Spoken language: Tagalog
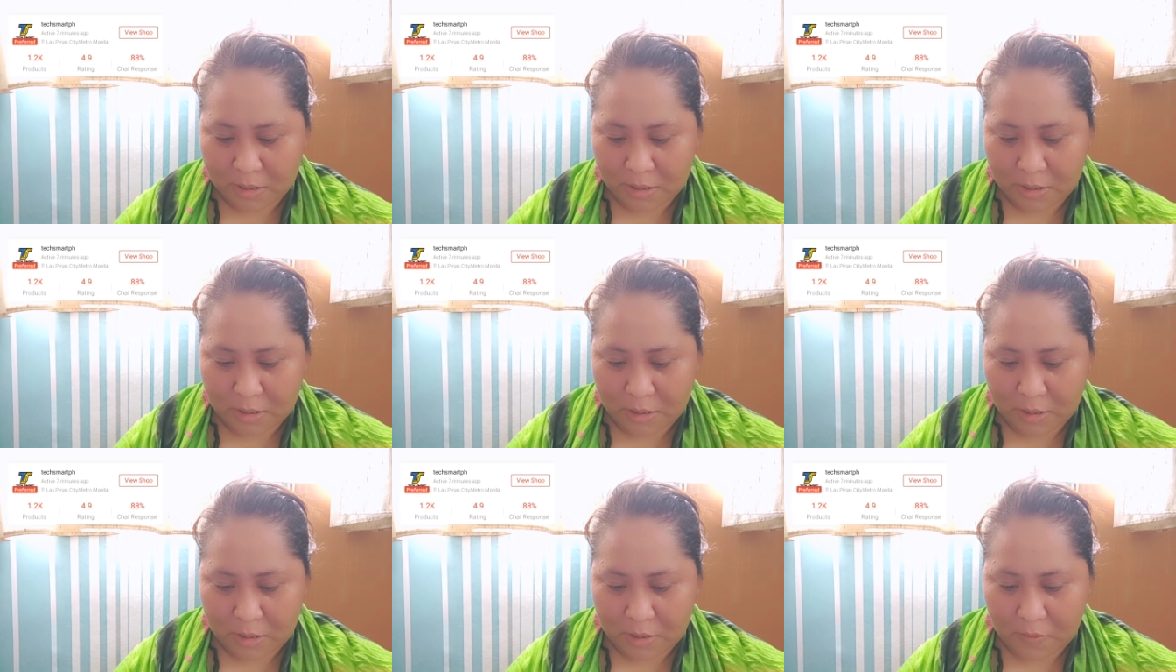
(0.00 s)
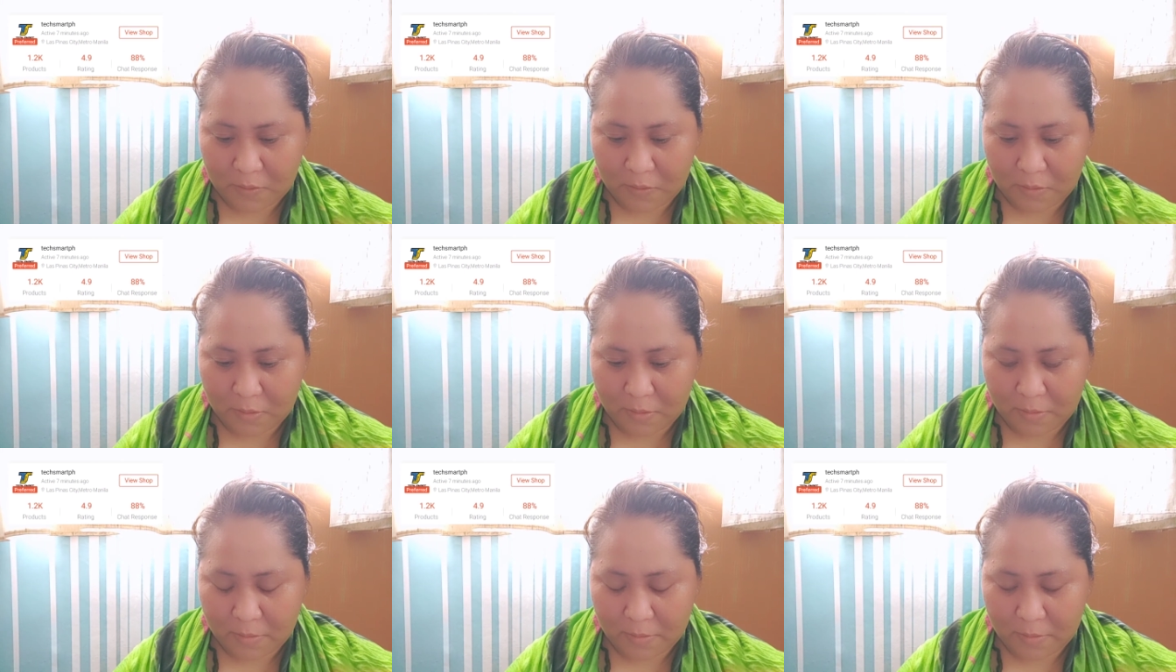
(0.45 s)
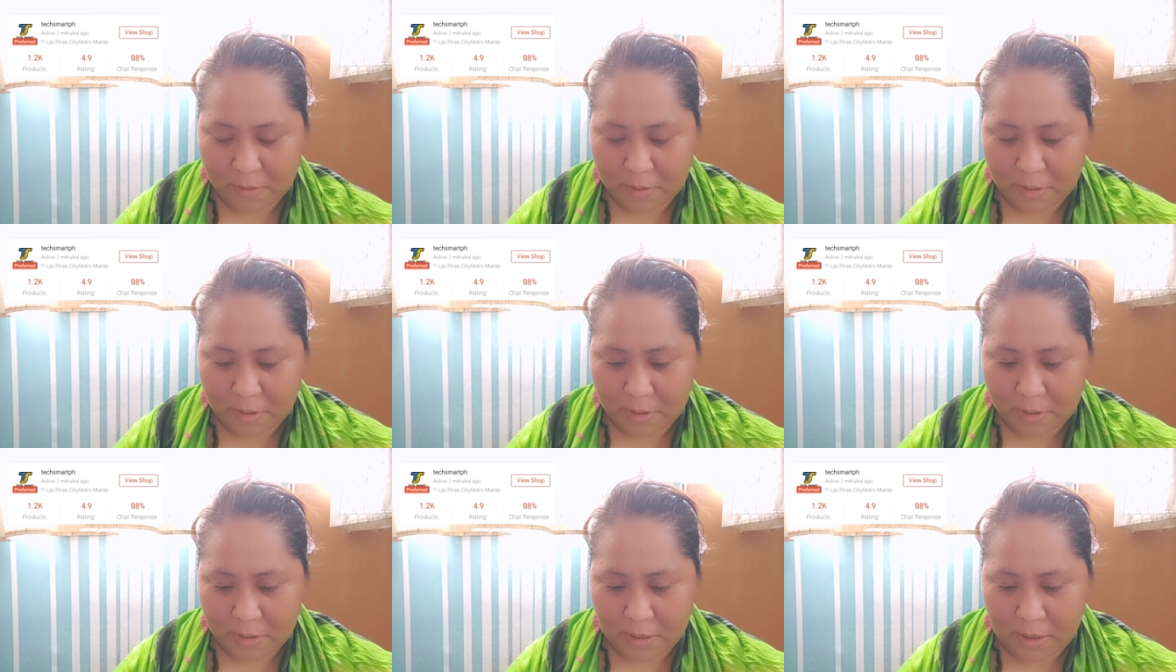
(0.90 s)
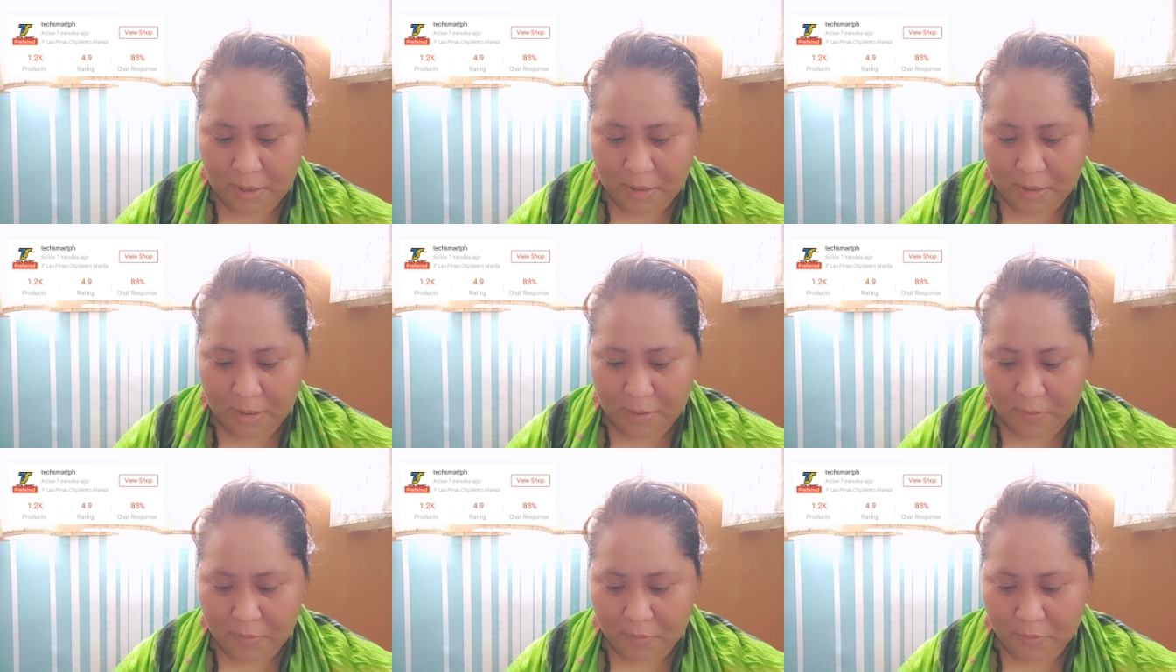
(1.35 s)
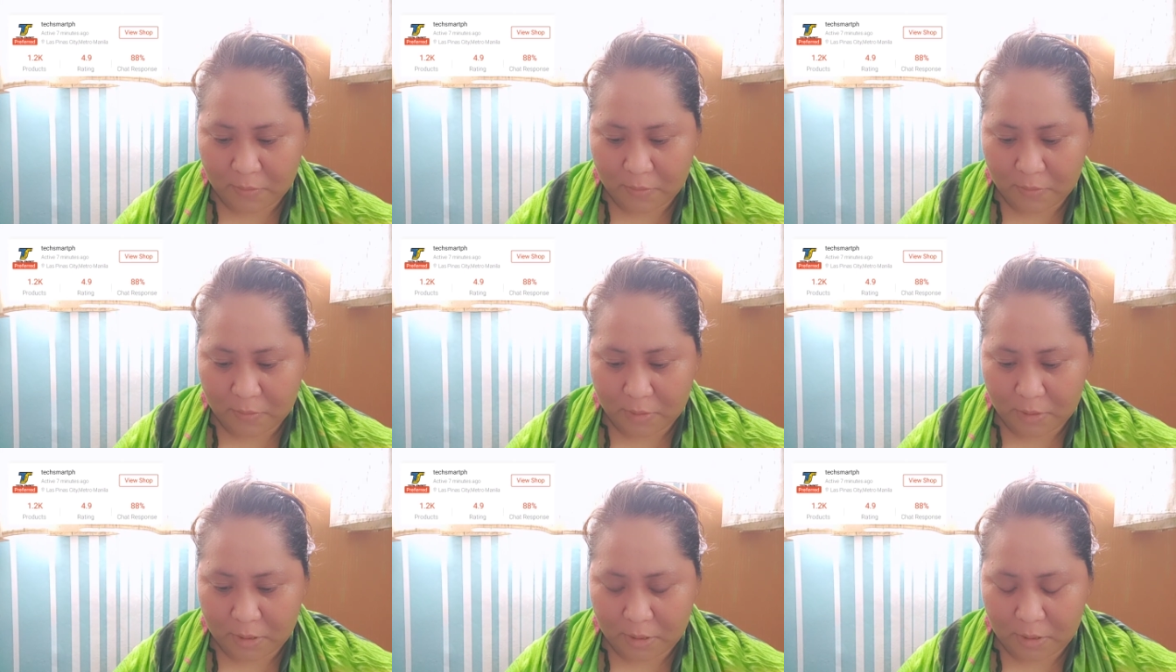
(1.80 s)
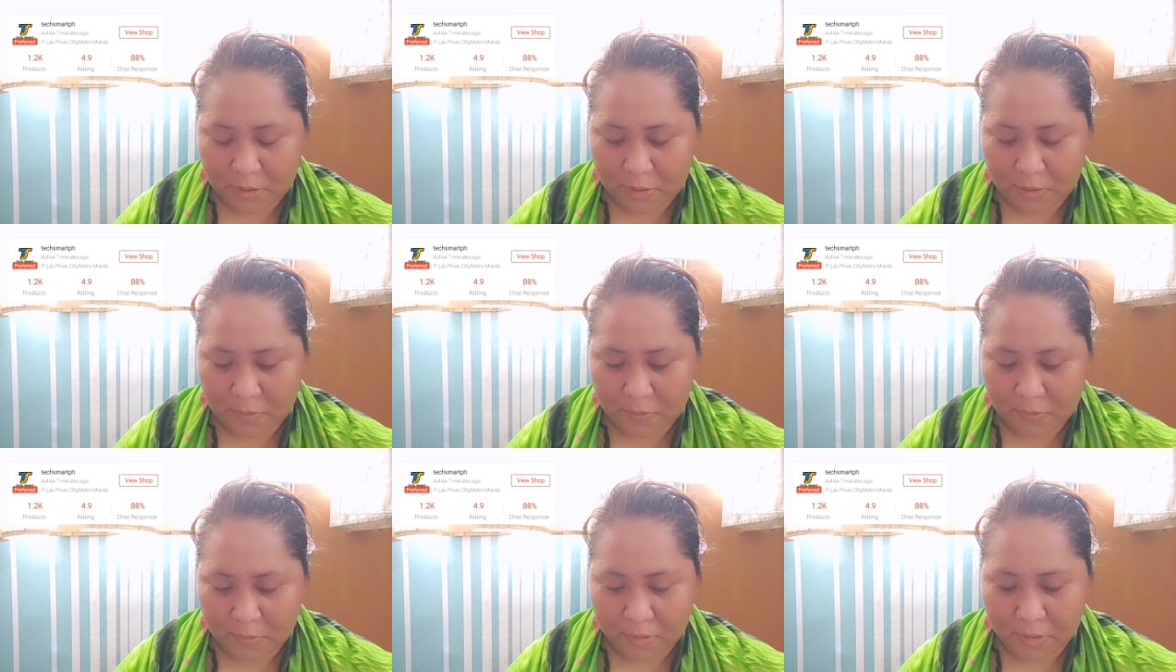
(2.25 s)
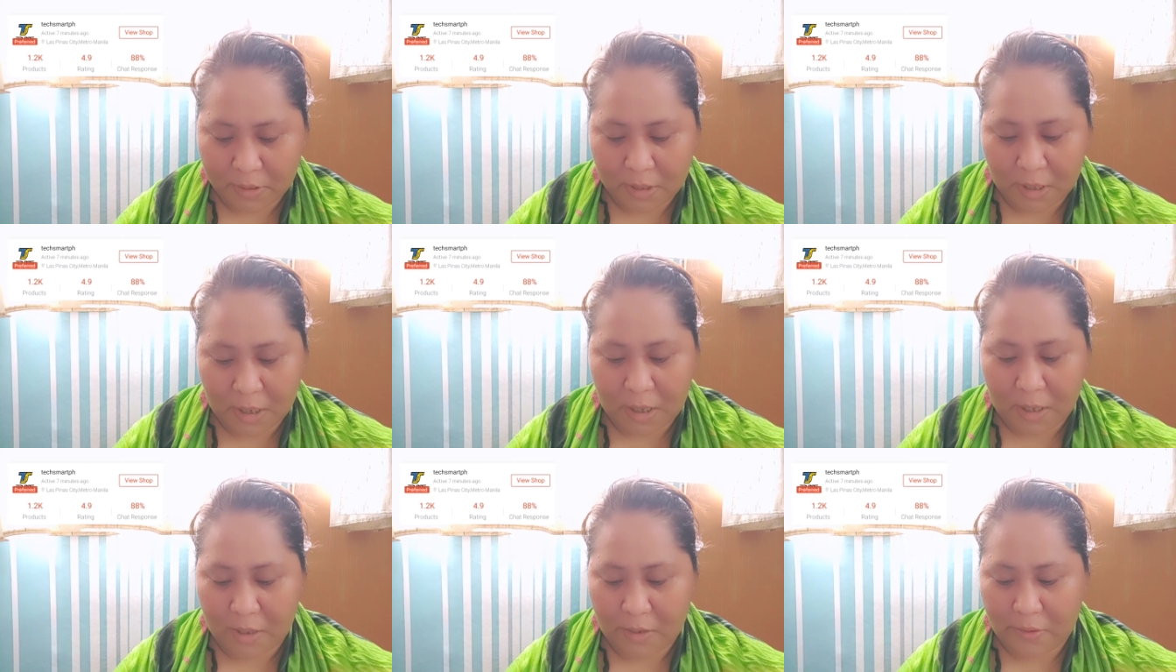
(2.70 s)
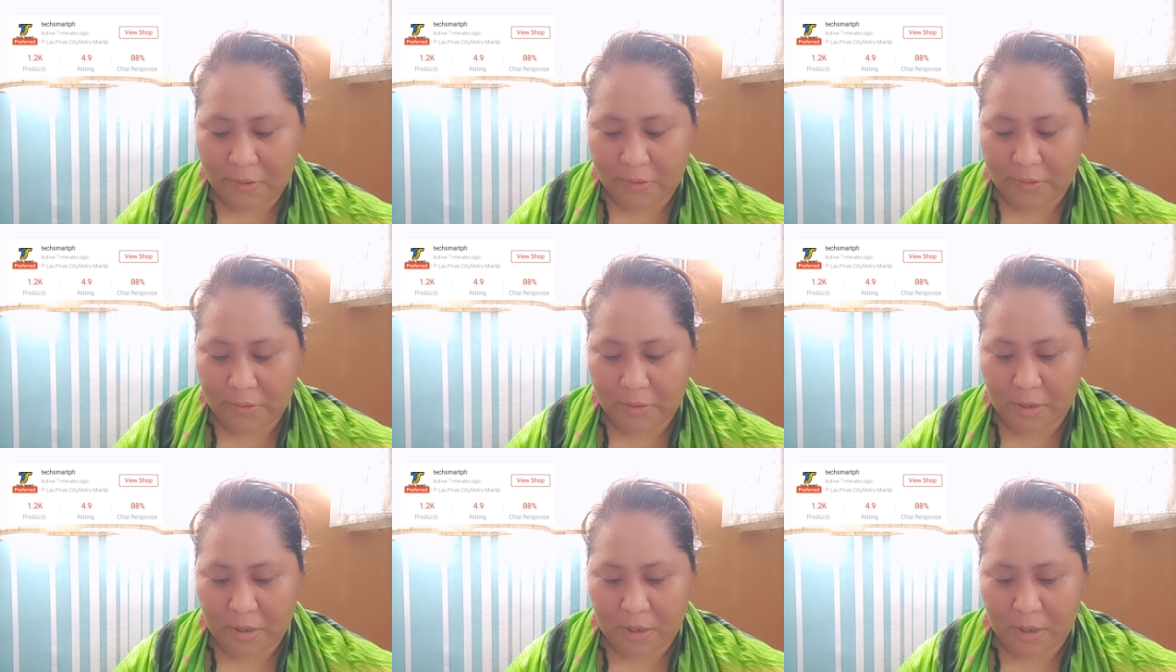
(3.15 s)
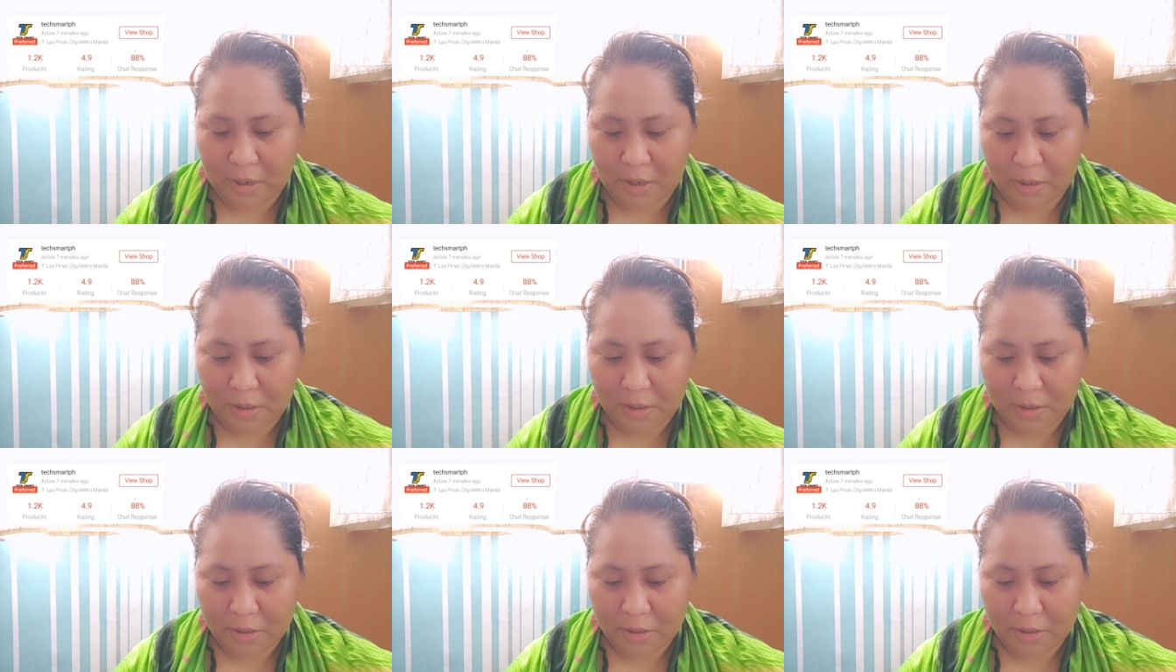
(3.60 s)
Hindi ko nakita kung sino yung seller niya.